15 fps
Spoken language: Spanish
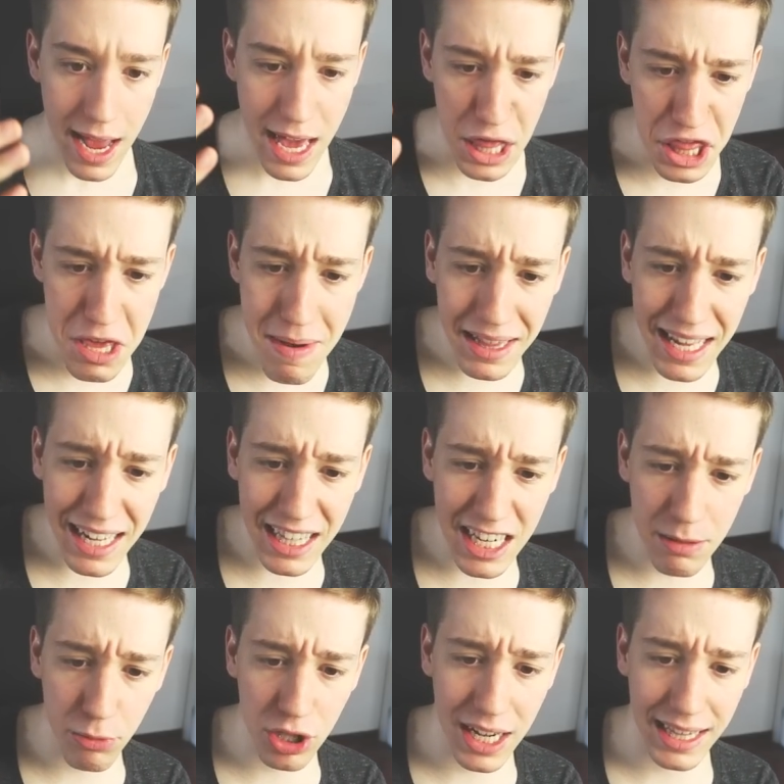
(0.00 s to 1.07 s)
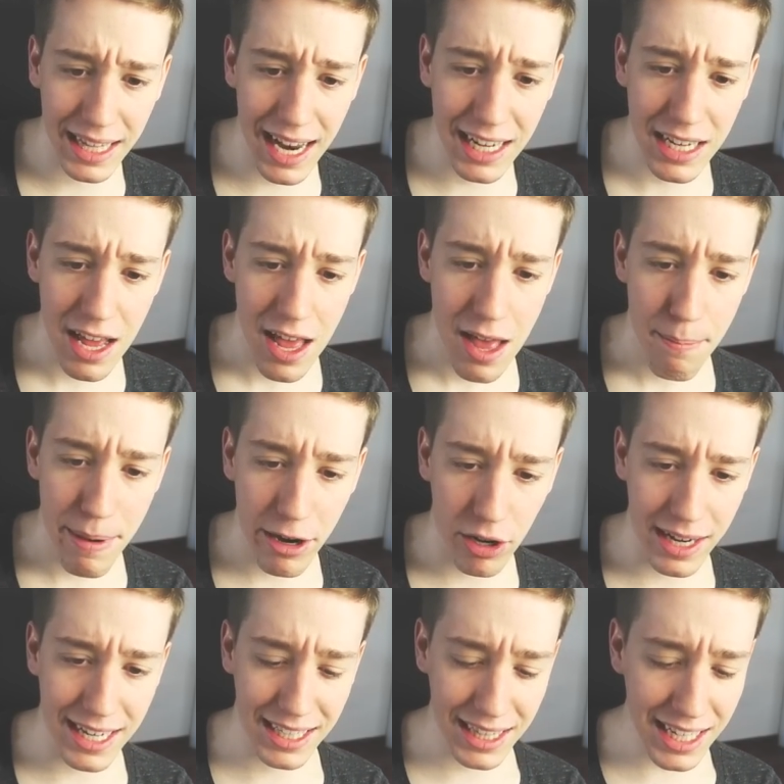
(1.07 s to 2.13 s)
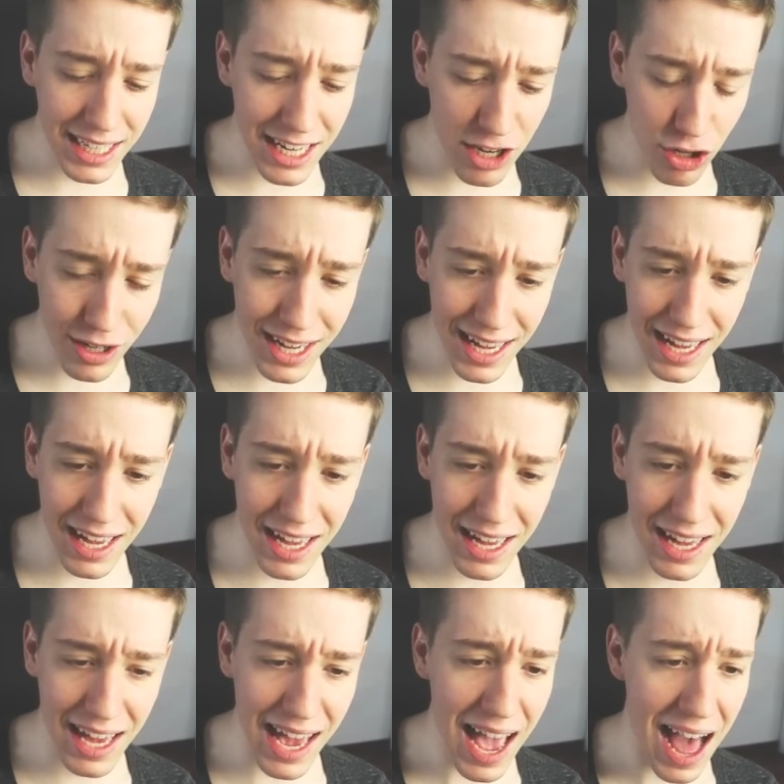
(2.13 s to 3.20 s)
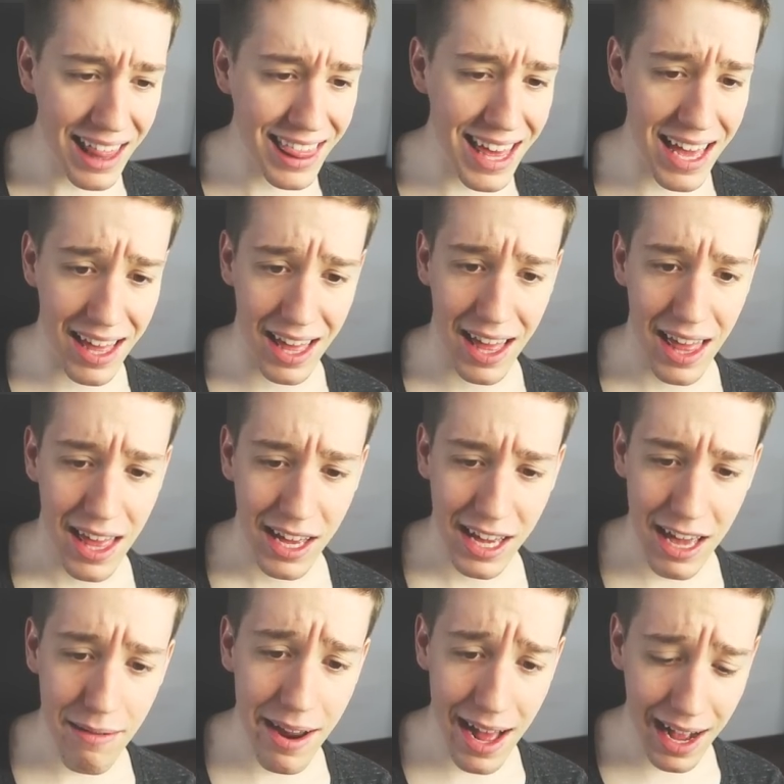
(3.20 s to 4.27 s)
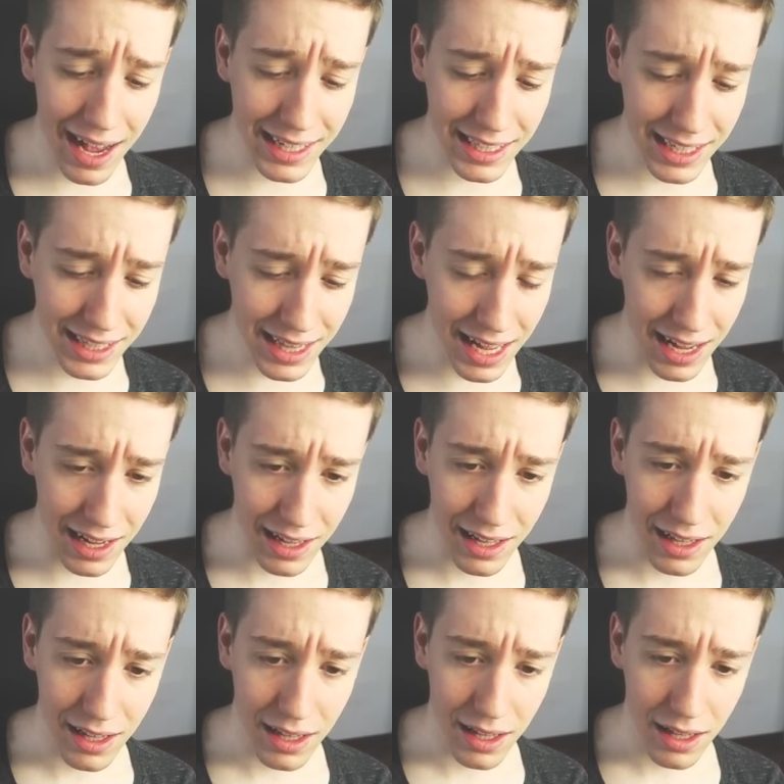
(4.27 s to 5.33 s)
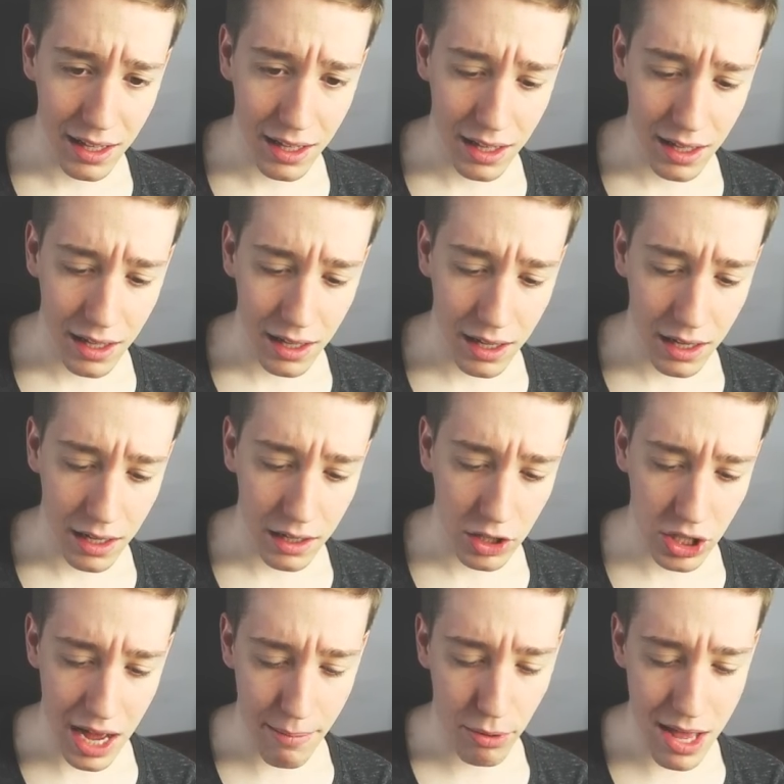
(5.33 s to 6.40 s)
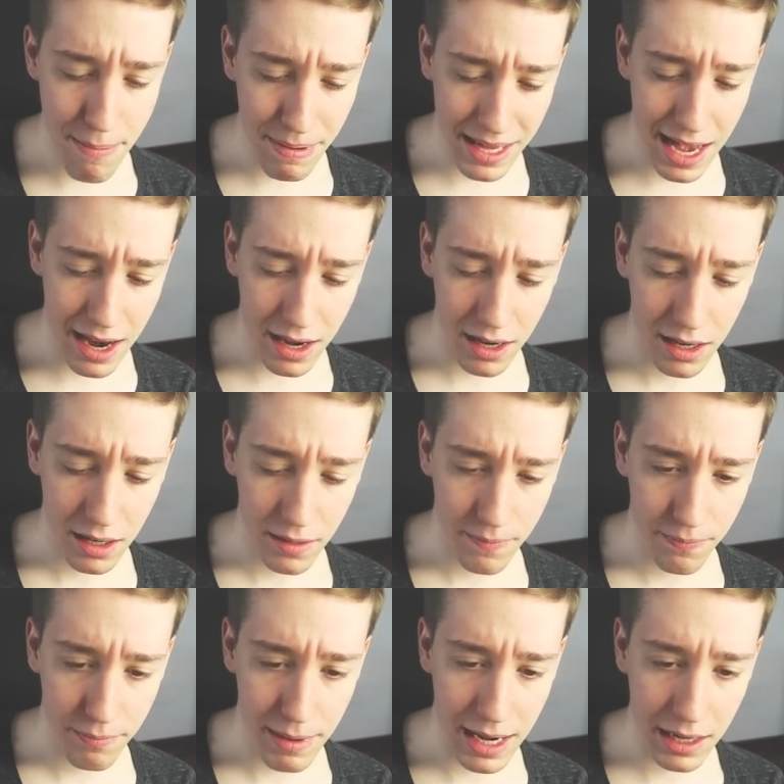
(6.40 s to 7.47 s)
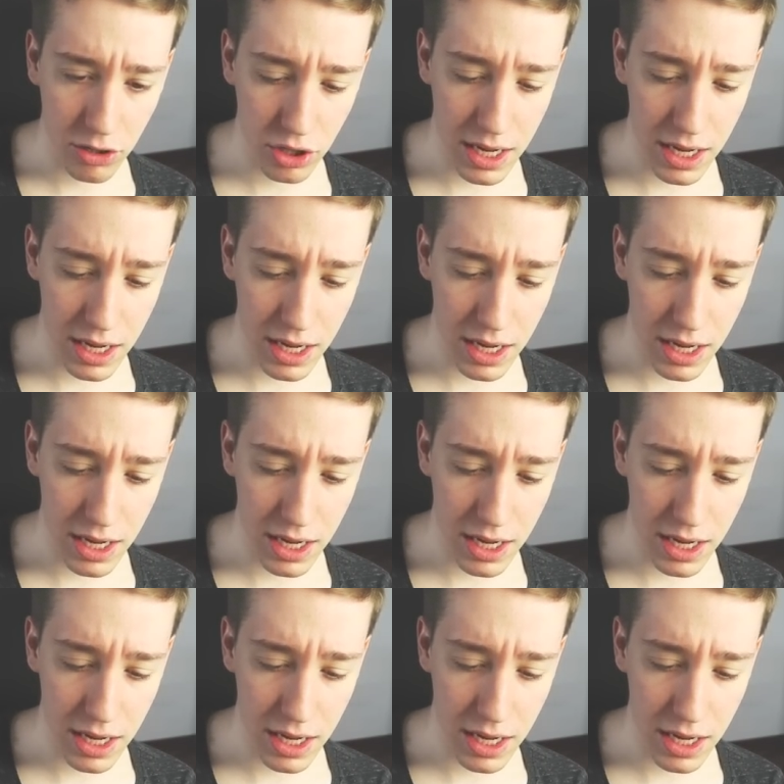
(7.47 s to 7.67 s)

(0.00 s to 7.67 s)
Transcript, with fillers: Encima tiene tres mosqueteras, pero este señor, ¿qué hace? ¿Qué baraja es esta? O sea, voy a pillar. ¿vale?